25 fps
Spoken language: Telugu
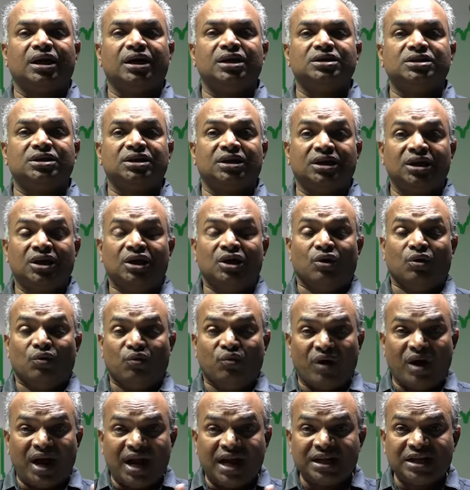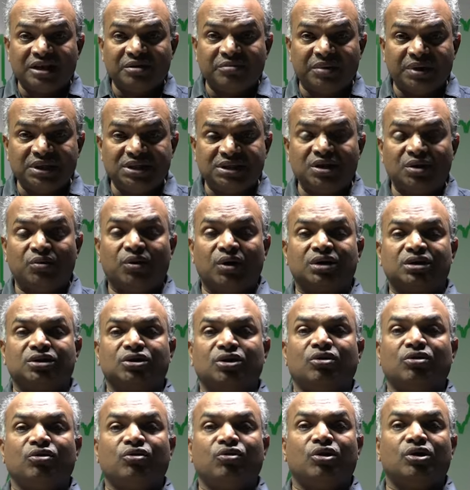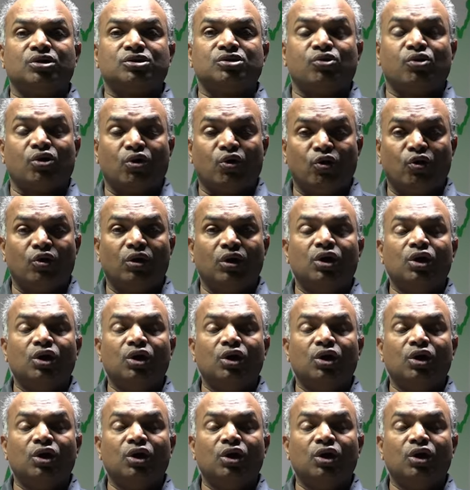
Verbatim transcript: కలిసి వాటి మధ్య వర్తకం కోసం ఒక